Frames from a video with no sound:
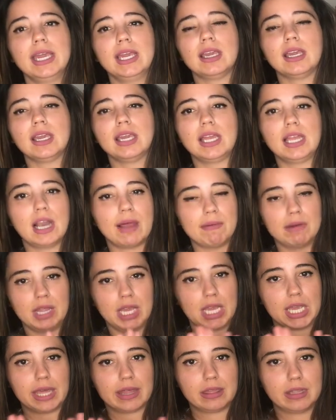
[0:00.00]
Y la verdad
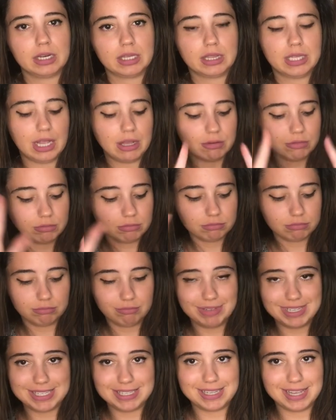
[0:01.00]
es que he acertado.
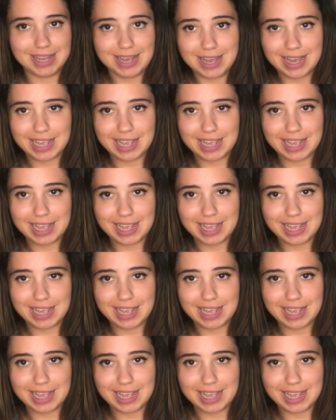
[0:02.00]
Me están